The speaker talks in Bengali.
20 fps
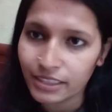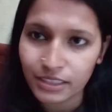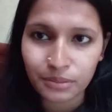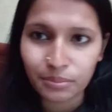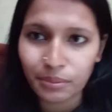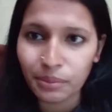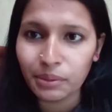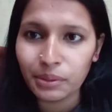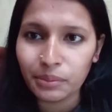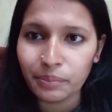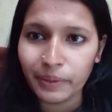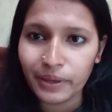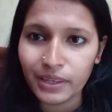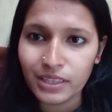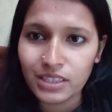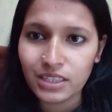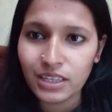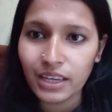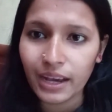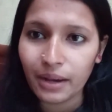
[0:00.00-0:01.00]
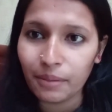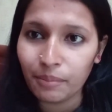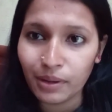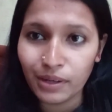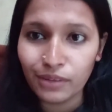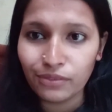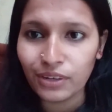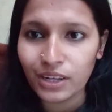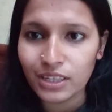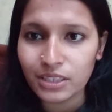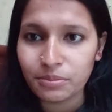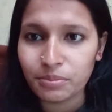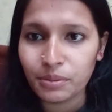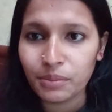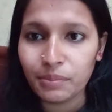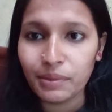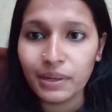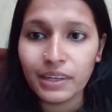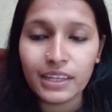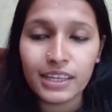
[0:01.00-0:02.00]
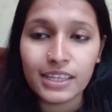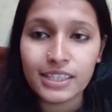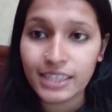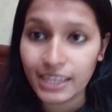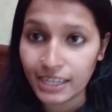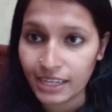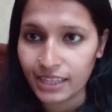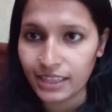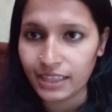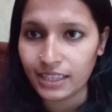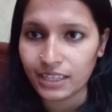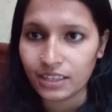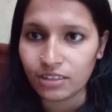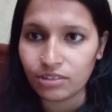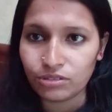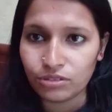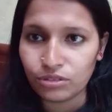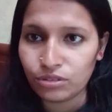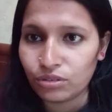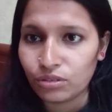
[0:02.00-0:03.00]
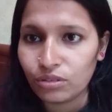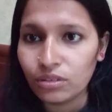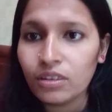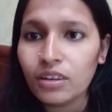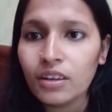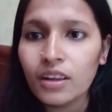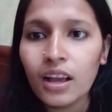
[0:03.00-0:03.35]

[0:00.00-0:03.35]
লাস্ট পেমেন্ট পেয়েছি একবারই ফার্স্ট পেমেন্ট এই চ্যানেল থেকে অন্তত